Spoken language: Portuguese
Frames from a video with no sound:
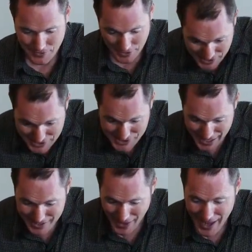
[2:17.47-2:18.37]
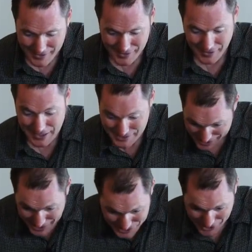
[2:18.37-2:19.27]
Ele diz isso?
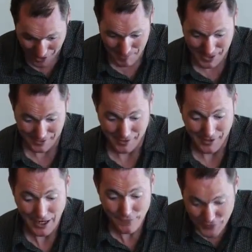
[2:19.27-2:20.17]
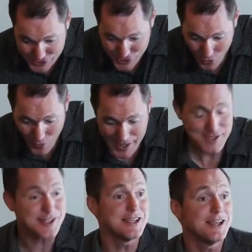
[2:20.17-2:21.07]
Ele diz: venha, se é tão
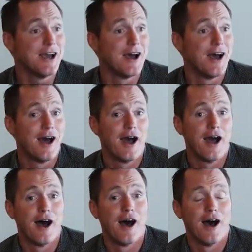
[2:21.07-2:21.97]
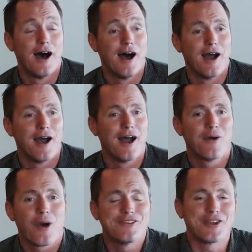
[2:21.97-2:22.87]
fácil.
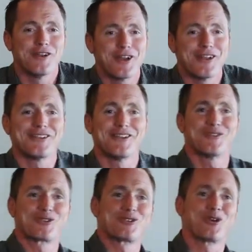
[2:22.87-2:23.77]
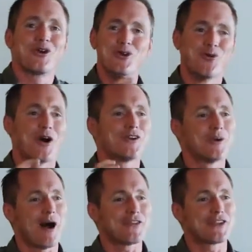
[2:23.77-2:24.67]
Vocês não pensam
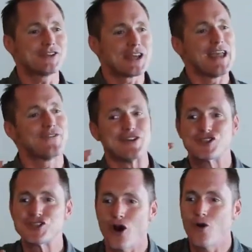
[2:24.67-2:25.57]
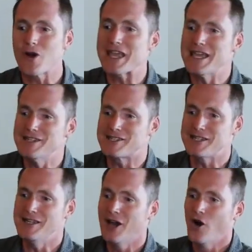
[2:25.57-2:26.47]
sobre isso? Se é tão
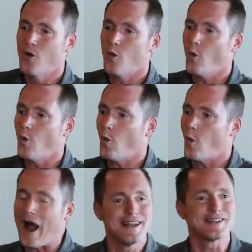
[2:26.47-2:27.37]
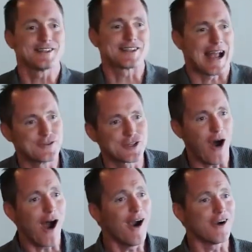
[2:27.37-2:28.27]
fácil, por que
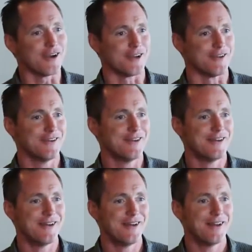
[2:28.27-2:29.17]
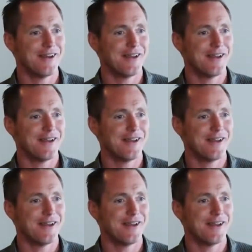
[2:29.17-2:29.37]
parece tão difícil?